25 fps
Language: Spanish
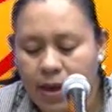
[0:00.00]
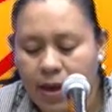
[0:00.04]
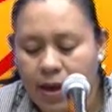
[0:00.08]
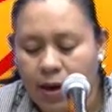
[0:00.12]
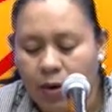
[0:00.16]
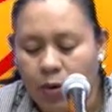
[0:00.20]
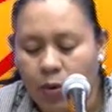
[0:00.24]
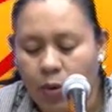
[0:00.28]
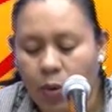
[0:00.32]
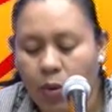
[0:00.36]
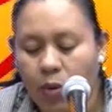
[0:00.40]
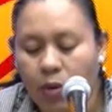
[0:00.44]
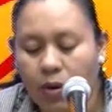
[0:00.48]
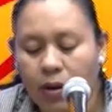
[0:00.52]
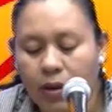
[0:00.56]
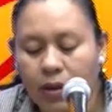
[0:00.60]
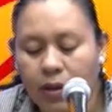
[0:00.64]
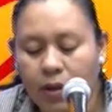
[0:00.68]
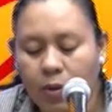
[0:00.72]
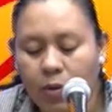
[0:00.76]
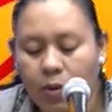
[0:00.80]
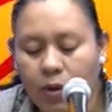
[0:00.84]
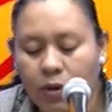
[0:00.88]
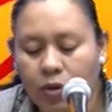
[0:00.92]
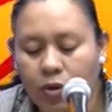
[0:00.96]
Luego le
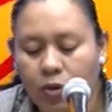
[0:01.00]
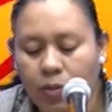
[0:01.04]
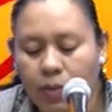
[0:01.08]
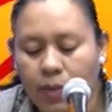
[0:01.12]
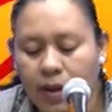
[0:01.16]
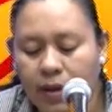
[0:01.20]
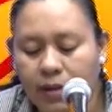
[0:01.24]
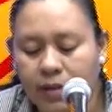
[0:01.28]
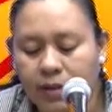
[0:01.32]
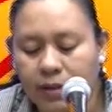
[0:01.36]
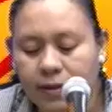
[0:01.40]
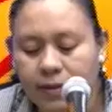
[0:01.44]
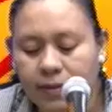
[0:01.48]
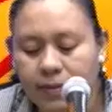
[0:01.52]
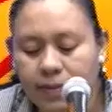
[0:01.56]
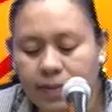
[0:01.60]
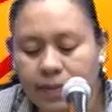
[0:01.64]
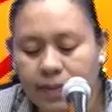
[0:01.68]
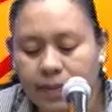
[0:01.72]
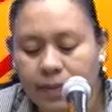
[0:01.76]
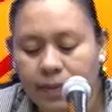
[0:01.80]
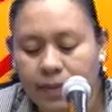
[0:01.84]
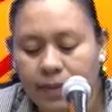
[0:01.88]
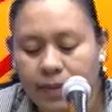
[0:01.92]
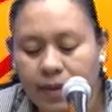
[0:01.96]
dijo a Tomás,
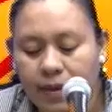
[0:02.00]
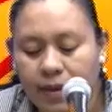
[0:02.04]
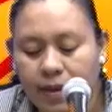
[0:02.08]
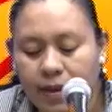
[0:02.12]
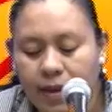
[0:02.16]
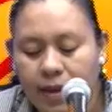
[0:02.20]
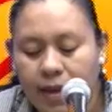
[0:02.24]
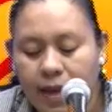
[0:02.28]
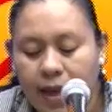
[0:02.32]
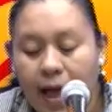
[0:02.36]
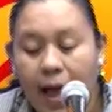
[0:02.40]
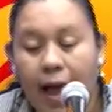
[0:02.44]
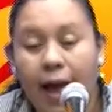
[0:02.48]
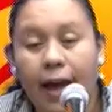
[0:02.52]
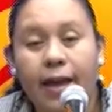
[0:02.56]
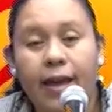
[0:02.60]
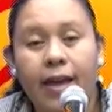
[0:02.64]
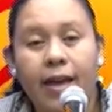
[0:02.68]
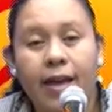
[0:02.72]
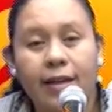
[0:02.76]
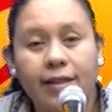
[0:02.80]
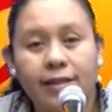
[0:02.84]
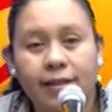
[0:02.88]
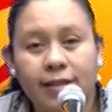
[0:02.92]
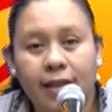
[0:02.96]

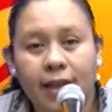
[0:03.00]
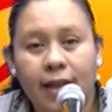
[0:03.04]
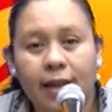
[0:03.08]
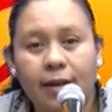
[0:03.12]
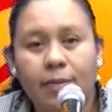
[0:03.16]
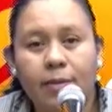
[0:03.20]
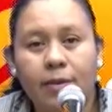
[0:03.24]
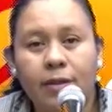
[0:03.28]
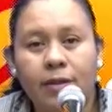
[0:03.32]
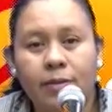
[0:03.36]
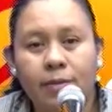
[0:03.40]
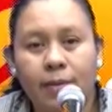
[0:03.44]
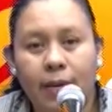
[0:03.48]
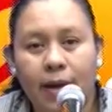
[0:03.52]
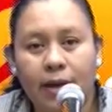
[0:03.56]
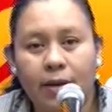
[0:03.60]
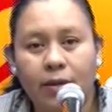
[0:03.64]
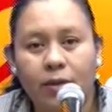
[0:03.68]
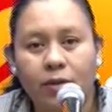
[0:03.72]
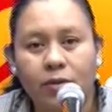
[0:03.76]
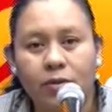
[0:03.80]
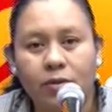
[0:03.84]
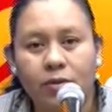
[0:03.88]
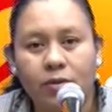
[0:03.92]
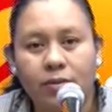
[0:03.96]
aquí están mis
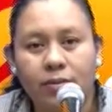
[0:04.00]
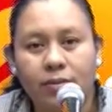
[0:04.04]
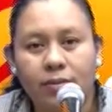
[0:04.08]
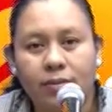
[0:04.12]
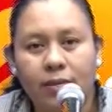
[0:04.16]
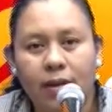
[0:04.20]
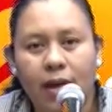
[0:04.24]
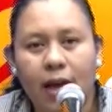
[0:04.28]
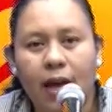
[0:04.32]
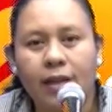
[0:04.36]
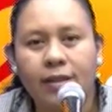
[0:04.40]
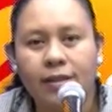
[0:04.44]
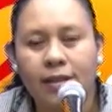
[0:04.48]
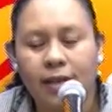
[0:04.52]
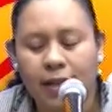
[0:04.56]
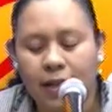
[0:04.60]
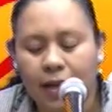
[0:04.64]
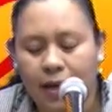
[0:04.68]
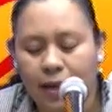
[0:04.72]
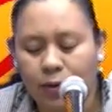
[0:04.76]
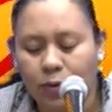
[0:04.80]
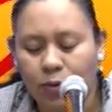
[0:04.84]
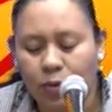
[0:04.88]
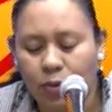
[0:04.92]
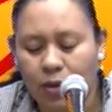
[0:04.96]
manos,
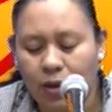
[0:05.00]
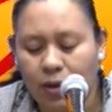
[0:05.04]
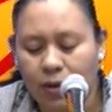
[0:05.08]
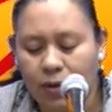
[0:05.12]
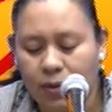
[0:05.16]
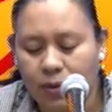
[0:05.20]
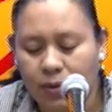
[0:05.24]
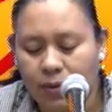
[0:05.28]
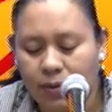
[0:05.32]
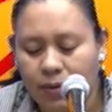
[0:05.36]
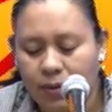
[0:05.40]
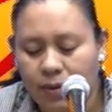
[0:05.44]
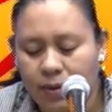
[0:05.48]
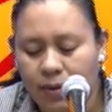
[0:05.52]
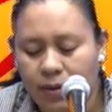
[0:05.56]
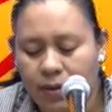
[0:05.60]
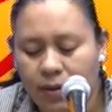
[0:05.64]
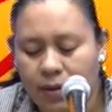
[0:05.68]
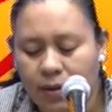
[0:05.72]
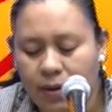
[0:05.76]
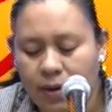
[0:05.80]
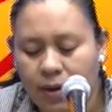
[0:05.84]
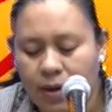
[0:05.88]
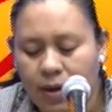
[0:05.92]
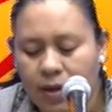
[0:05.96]
acerca tu dedo,
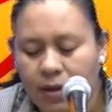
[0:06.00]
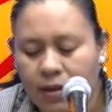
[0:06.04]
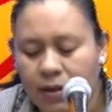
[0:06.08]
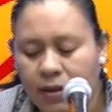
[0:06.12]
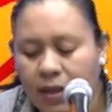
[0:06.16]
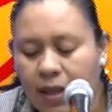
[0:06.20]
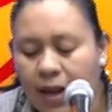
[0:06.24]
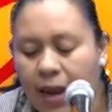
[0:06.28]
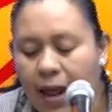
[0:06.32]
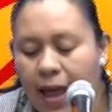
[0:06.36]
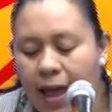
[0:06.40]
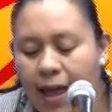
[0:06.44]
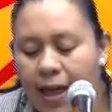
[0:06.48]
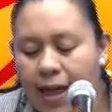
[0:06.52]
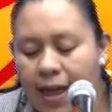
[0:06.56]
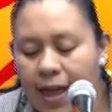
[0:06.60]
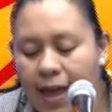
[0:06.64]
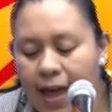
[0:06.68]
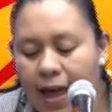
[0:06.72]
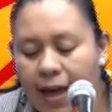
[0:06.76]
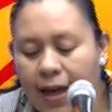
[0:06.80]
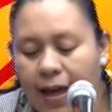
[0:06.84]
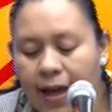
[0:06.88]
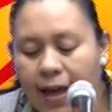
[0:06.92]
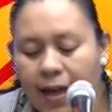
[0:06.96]
trae
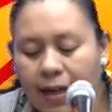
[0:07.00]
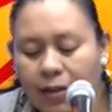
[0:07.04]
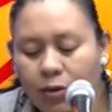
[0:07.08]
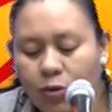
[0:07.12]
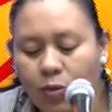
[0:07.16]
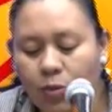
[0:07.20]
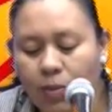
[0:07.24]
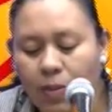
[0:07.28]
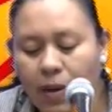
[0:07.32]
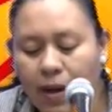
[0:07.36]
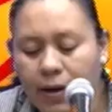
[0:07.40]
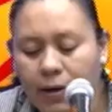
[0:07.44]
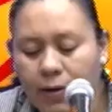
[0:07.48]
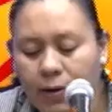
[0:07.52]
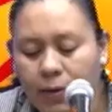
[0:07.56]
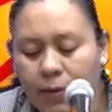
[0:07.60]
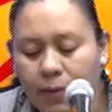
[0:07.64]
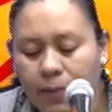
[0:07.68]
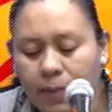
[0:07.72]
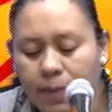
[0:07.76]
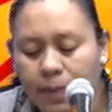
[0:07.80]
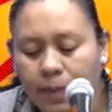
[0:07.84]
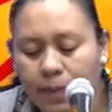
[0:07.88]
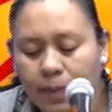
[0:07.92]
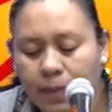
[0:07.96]
acá tu mano,
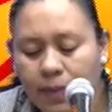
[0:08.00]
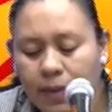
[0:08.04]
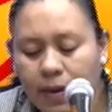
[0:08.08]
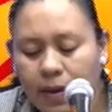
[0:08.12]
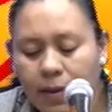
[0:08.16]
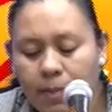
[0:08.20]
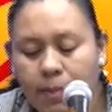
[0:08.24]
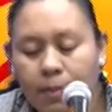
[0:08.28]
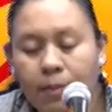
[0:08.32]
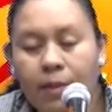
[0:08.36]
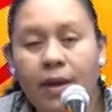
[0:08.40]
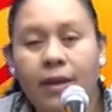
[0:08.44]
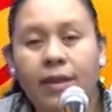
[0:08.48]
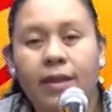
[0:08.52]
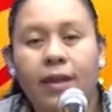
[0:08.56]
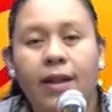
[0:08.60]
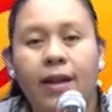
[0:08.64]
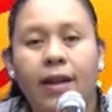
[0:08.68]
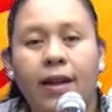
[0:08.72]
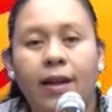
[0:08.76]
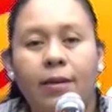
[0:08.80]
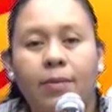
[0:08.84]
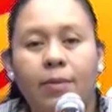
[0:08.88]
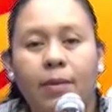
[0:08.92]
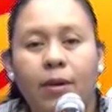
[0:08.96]

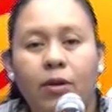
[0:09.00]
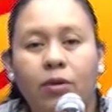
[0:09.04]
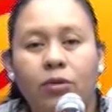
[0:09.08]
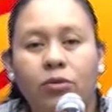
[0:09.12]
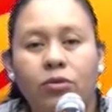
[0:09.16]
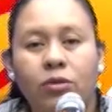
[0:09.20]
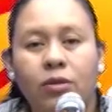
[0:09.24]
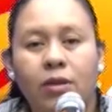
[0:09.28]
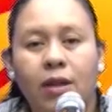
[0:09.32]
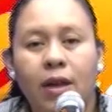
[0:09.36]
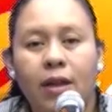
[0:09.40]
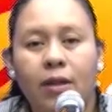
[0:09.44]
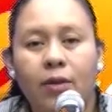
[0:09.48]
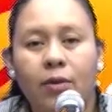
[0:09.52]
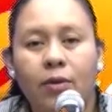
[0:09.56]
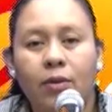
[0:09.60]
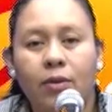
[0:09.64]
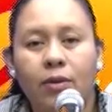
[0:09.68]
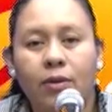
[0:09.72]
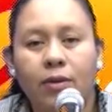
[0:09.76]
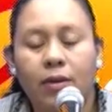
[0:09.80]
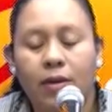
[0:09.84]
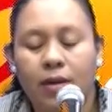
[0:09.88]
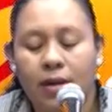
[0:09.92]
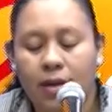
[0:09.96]
métela en mi costado
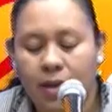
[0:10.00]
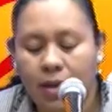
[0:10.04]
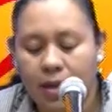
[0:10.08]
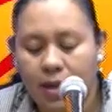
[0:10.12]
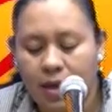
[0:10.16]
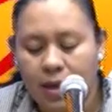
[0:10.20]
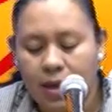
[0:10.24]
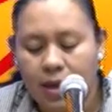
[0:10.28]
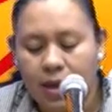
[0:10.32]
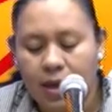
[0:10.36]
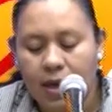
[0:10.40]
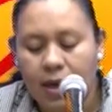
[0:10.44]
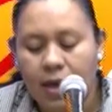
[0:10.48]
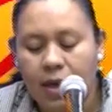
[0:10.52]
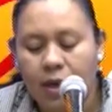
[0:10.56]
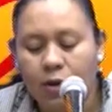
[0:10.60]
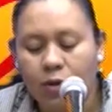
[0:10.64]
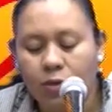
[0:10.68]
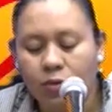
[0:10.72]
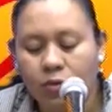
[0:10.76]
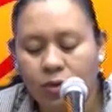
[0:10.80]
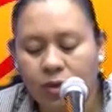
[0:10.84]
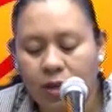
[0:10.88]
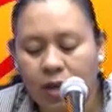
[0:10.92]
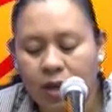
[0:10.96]
y
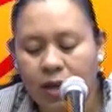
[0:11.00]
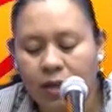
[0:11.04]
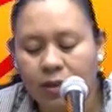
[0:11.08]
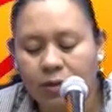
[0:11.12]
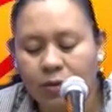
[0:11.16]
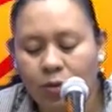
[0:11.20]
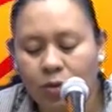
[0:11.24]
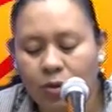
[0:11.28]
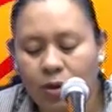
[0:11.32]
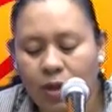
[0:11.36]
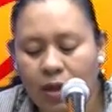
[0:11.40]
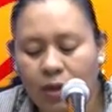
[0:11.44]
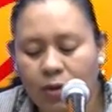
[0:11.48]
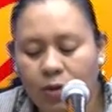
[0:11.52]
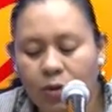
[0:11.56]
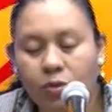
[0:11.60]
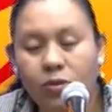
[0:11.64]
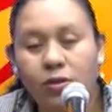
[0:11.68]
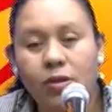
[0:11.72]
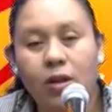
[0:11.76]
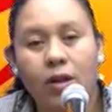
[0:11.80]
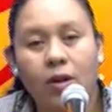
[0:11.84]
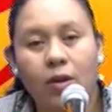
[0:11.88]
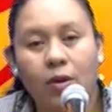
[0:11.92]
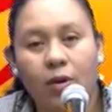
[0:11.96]
no sigas dudando
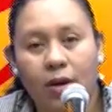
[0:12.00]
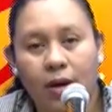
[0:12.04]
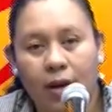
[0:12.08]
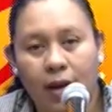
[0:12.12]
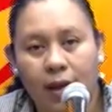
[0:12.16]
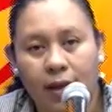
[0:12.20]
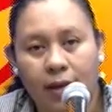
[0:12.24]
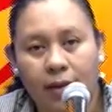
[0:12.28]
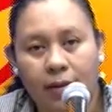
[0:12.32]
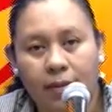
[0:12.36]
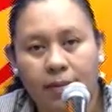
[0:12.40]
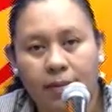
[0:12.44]
si no cree.